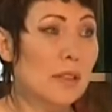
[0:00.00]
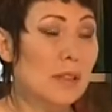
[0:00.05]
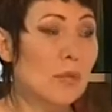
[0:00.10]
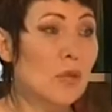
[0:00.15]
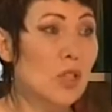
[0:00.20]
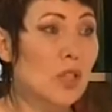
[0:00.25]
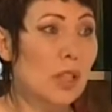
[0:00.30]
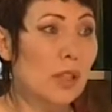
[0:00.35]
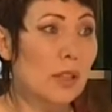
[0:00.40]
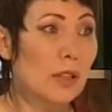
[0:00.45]

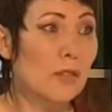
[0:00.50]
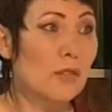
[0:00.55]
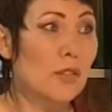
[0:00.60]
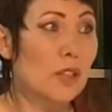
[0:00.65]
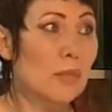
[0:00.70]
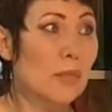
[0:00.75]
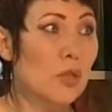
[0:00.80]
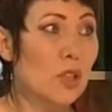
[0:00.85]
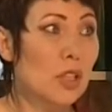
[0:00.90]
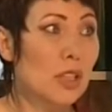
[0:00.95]
замечательный
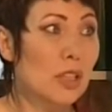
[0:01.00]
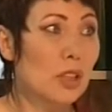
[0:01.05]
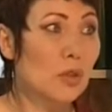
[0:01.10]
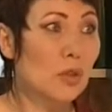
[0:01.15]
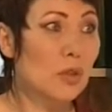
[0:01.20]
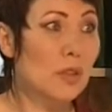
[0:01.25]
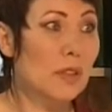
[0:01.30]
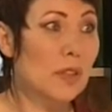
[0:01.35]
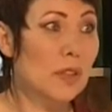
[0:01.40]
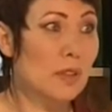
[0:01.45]
фильм «Человек
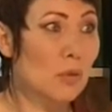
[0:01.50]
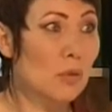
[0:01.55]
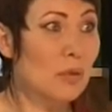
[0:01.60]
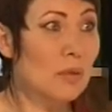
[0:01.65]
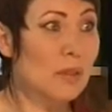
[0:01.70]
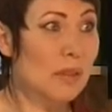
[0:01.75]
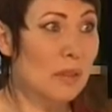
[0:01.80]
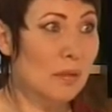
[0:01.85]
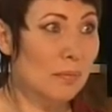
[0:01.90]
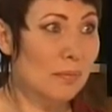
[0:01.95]
идет за
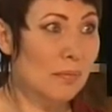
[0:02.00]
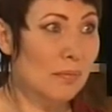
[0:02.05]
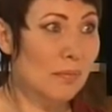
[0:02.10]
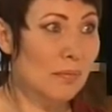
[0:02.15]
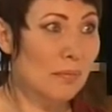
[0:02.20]
солнцем»,